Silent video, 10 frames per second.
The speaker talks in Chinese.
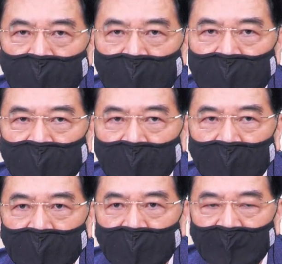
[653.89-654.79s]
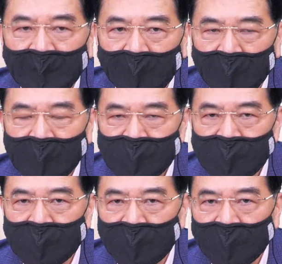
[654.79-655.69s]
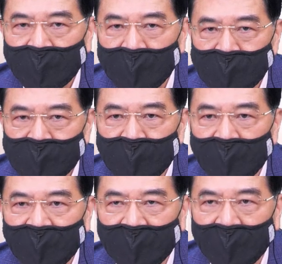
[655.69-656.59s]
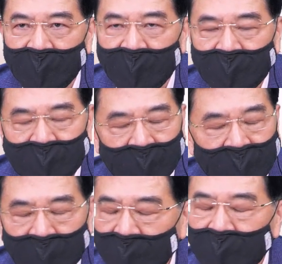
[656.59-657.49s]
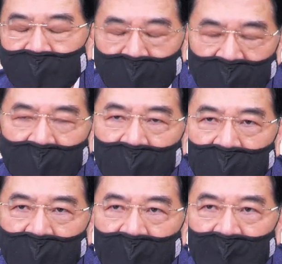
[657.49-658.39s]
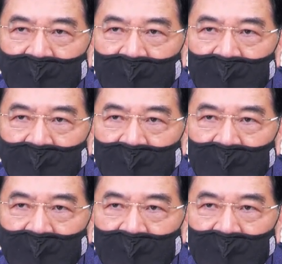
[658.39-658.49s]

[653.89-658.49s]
创新高，华兴对不对？四月份以来涨了快一倍了哦，